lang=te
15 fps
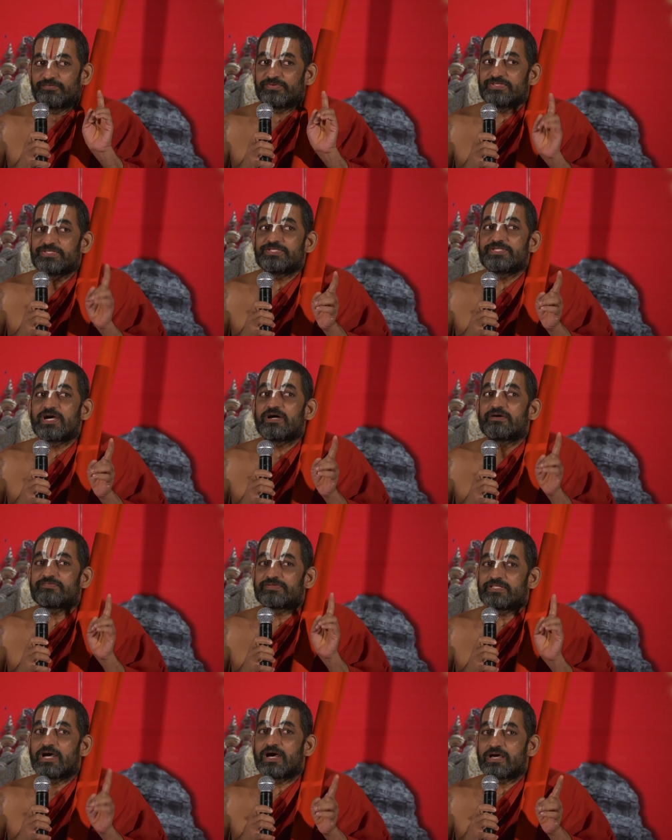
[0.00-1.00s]
విద్యా
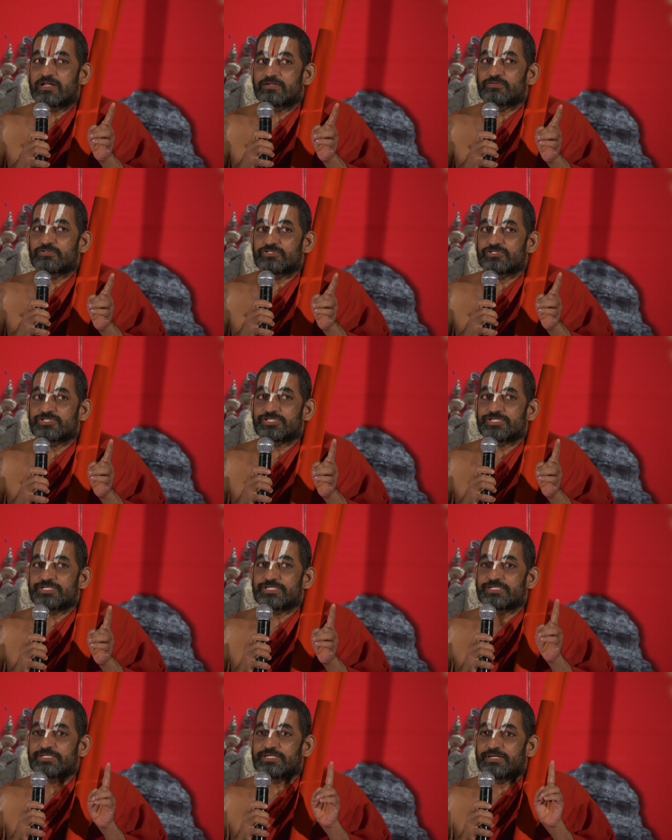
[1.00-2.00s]
విధానం వచ్చి
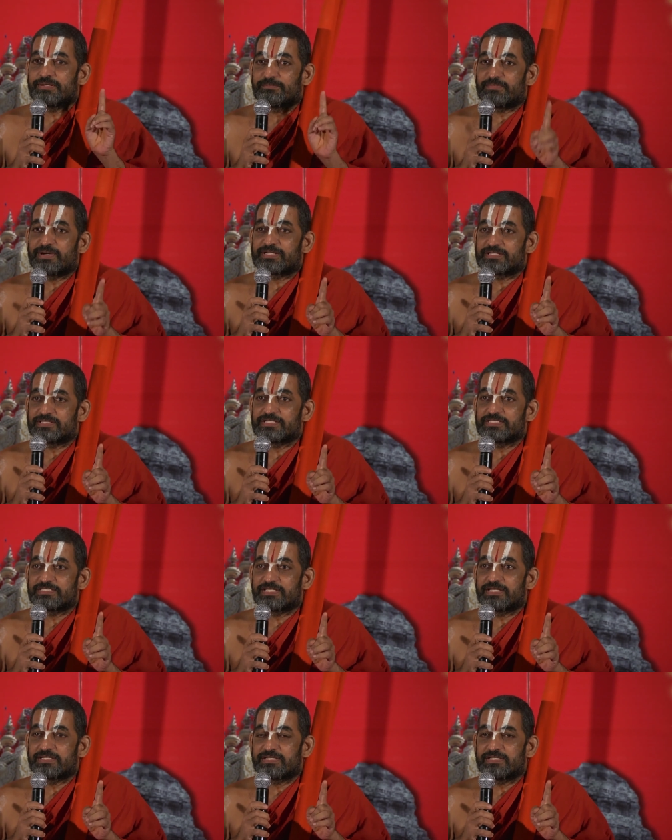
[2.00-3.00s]
మన
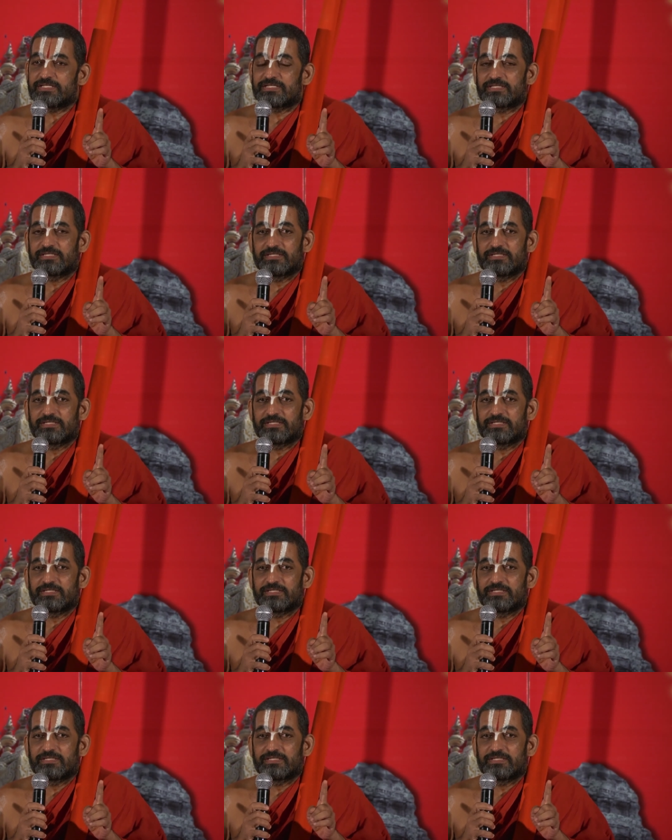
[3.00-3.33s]
దేశాన్ని